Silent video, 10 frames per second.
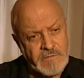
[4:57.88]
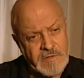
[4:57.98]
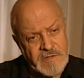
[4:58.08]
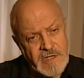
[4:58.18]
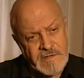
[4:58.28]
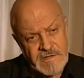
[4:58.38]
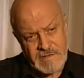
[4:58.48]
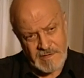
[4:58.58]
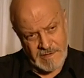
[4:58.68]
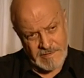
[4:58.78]
в Авгик из
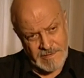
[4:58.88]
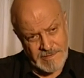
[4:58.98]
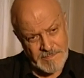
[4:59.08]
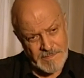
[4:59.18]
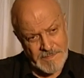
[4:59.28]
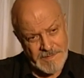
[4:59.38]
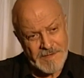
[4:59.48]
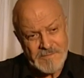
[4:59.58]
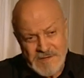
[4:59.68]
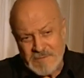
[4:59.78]
театра.
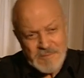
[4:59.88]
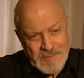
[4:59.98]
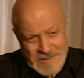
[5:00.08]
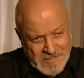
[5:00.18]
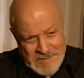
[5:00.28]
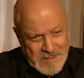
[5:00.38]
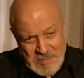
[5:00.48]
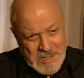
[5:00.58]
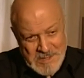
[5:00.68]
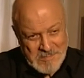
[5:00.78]
Я всего этого не
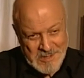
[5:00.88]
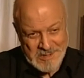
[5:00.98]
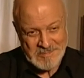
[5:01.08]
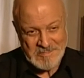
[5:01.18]
принимал.